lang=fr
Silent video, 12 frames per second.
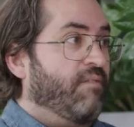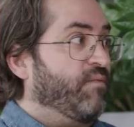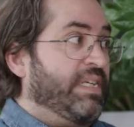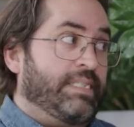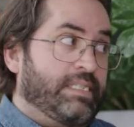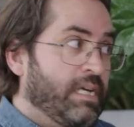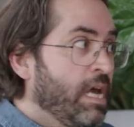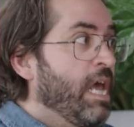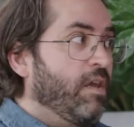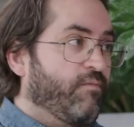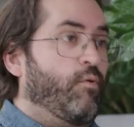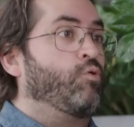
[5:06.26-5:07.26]
la face. C'est-à-dire,
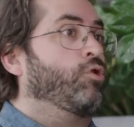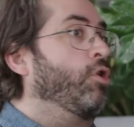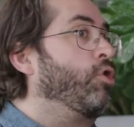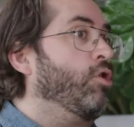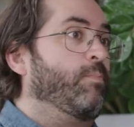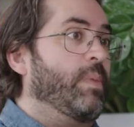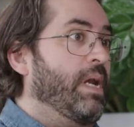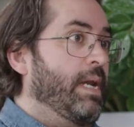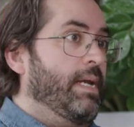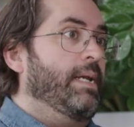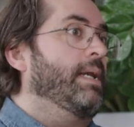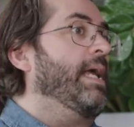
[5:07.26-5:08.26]
il faut que tu occupes
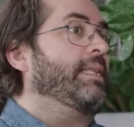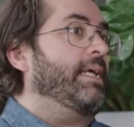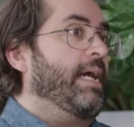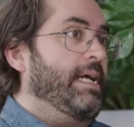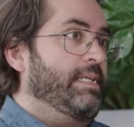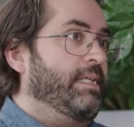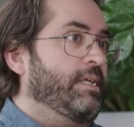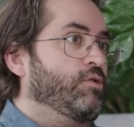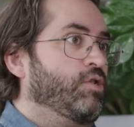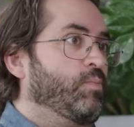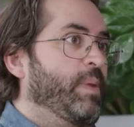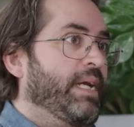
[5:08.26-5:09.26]
l'intégralité
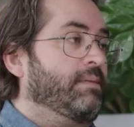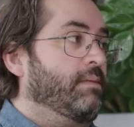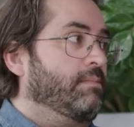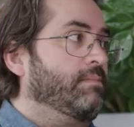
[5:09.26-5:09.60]
du spectre.